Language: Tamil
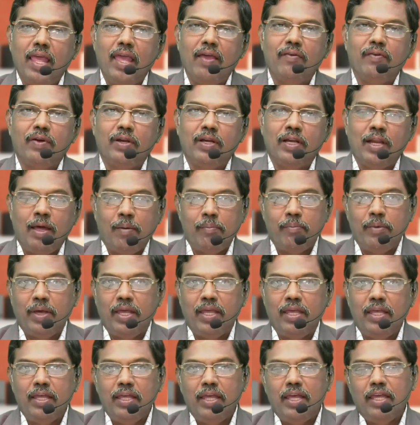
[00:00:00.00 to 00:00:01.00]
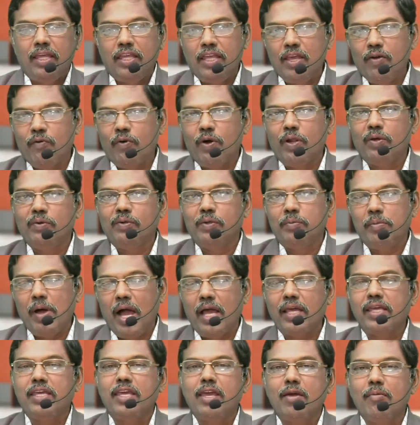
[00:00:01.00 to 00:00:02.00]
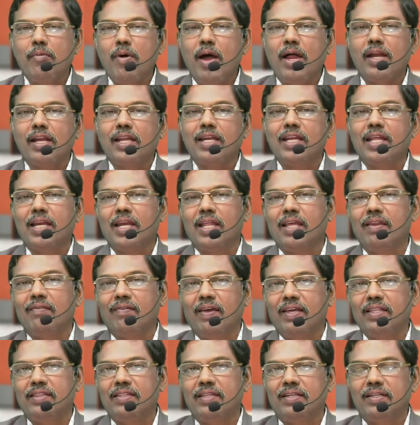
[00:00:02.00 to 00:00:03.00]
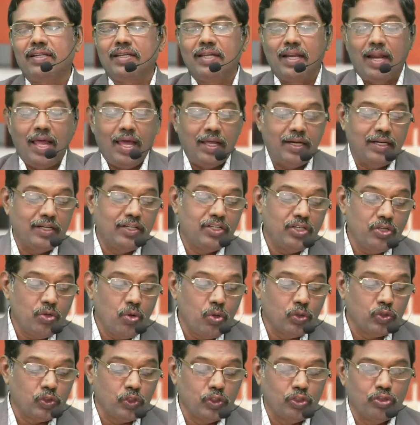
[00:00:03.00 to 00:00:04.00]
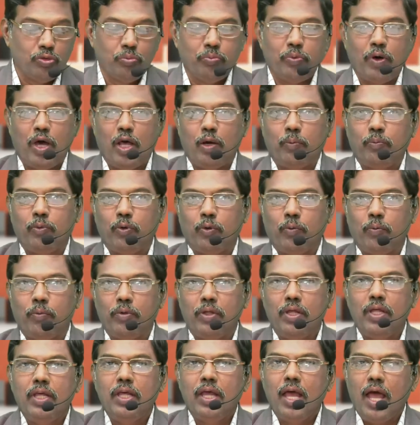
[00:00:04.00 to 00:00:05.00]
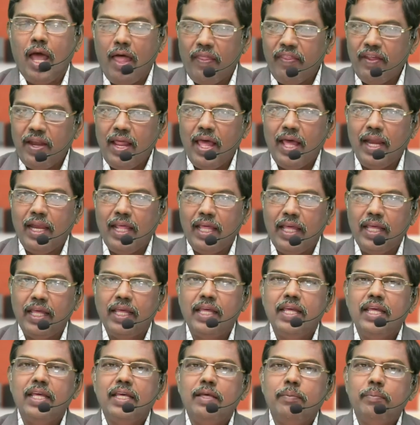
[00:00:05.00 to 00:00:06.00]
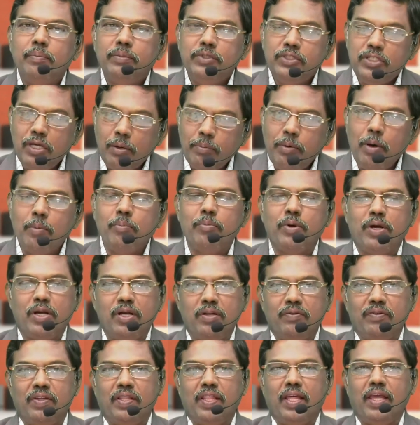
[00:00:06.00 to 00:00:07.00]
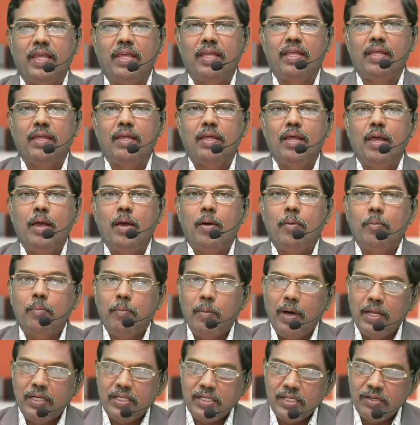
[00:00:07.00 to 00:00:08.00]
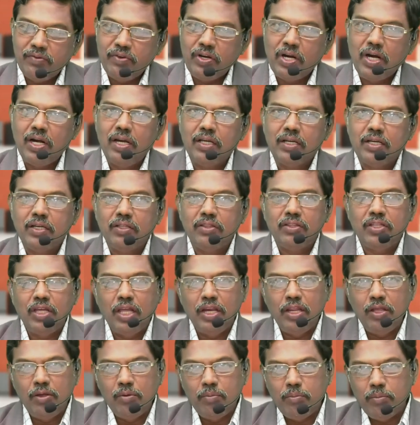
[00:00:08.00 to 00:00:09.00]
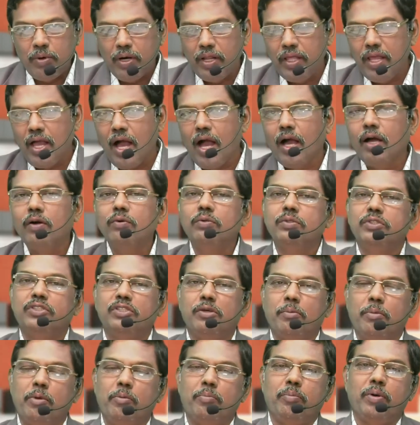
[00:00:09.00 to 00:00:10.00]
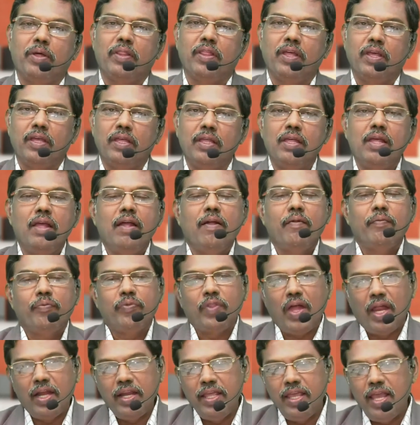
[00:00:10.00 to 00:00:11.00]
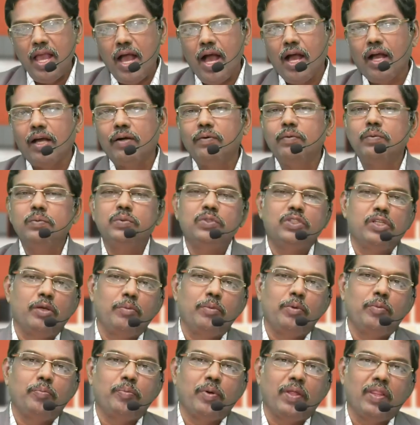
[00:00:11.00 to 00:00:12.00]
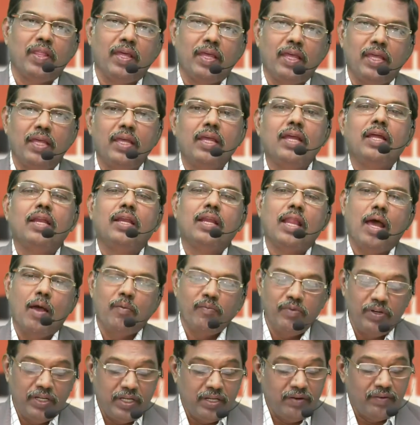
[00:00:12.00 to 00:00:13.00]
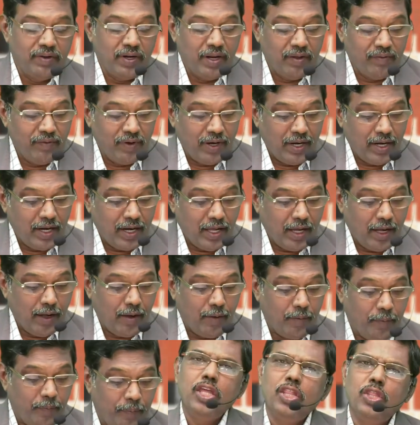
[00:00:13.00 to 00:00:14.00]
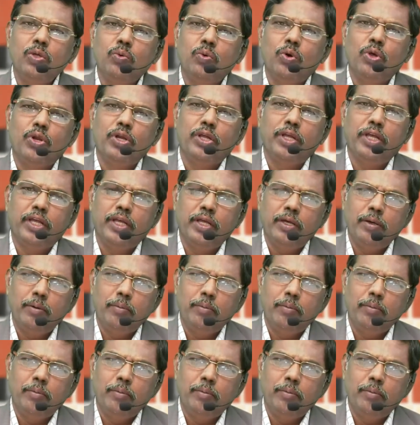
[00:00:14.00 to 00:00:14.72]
தேவன் நம்மை எவ்வளவு பாக்கியமான நிலையில் வைத்திருக்கிறார் என்று யோசித்து பார்ப்போம் அதனாலே ஜெபம் பண்ணுவதை மற்றவர்களுக்கு தெரியும்படியாகவும் ஜெபிப்பதை தனியாகவும் ஜெபிப்பதை நாம் விட்டுவிட வேண்டாம் இது ஒரு